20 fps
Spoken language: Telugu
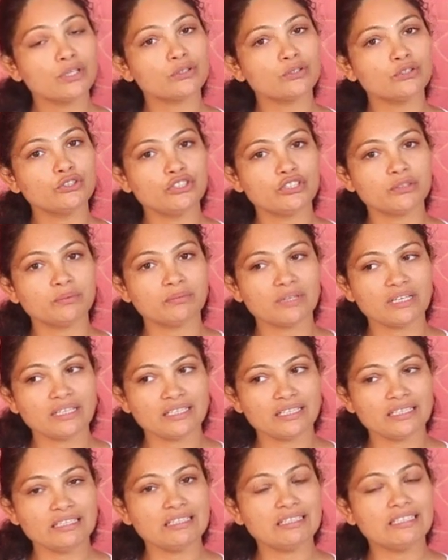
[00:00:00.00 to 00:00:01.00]
కొంచెం
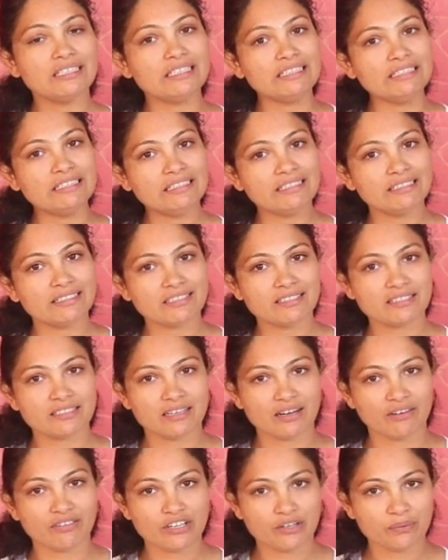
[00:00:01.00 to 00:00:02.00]
మనకి గ్రిడీనెస్
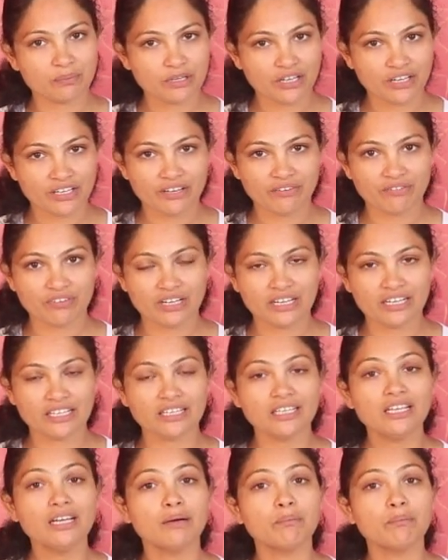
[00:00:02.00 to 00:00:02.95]
రావటం కానివ్వండి